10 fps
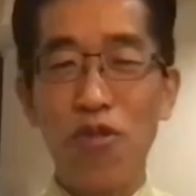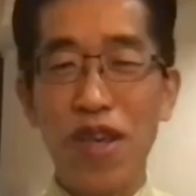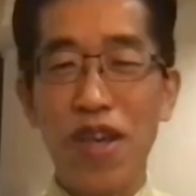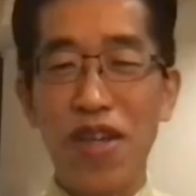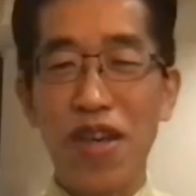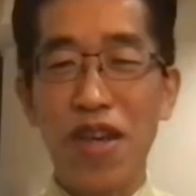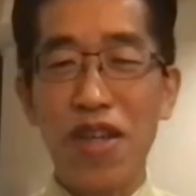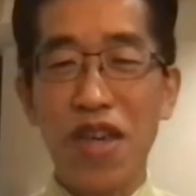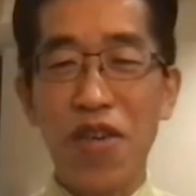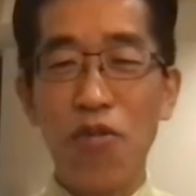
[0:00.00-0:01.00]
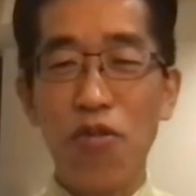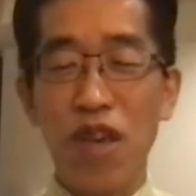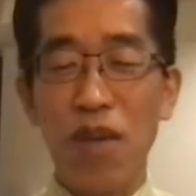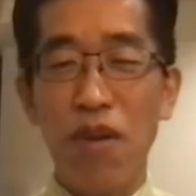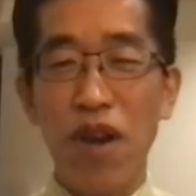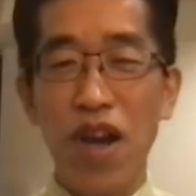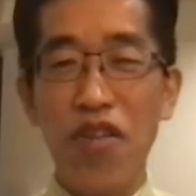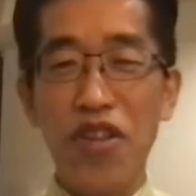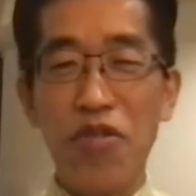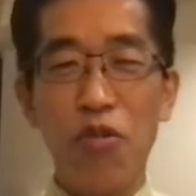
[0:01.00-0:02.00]
のさ、企業の現場はか
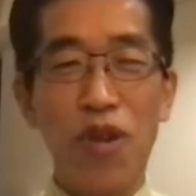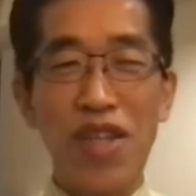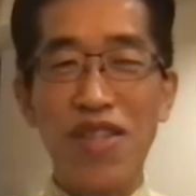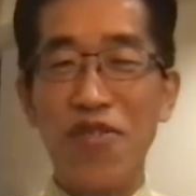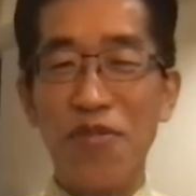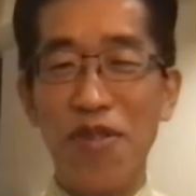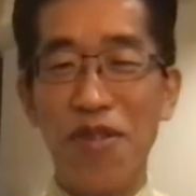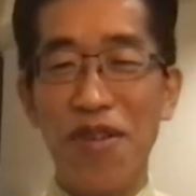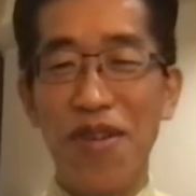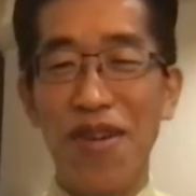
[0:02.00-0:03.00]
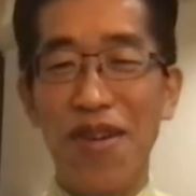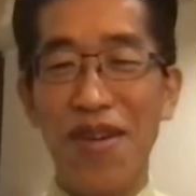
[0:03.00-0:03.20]
なり混乱してる。う